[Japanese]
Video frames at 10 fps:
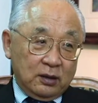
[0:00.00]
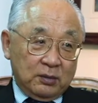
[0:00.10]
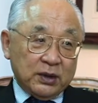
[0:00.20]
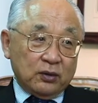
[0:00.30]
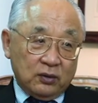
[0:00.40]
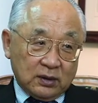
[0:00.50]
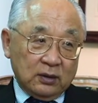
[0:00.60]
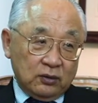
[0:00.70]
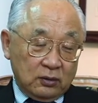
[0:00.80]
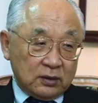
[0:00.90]
まあ、世
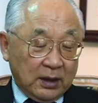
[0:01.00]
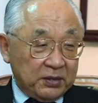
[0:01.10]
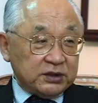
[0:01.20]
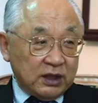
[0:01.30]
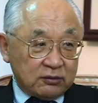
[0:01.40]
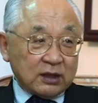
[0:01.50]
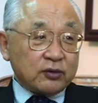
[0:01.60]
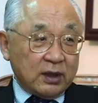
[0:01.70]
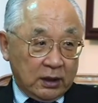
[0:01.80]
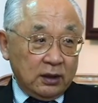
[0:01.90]
のためになるかと
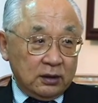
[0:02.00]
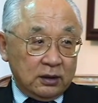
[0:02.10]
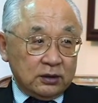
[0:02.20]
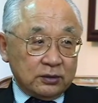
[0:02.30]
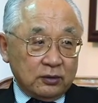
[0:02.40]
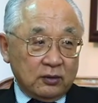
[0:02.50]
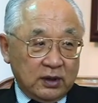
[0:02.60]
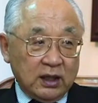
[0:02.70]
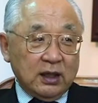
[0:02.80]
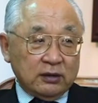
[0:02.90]
かねその
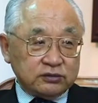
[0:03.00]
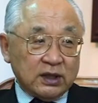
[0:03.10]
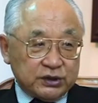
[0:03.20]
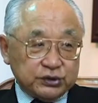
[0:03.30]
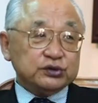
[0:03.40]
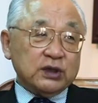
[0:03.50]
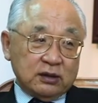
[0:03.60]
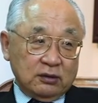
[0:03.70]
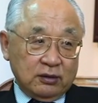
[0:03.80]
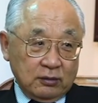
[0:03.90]
善悪が基準になる
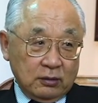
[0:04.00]
んですよ。